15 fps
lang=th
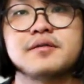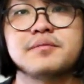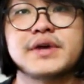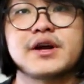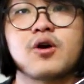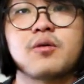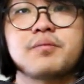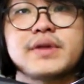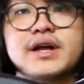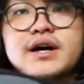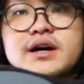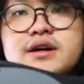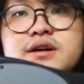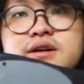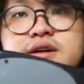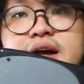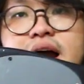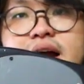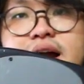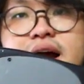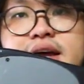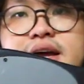มีงบไม่เยอะอ
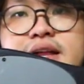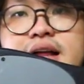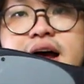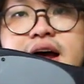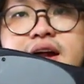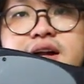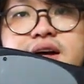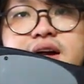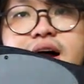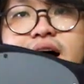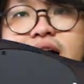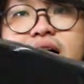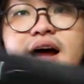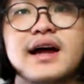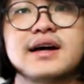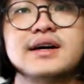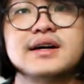ยากได้กีตาร์เราคา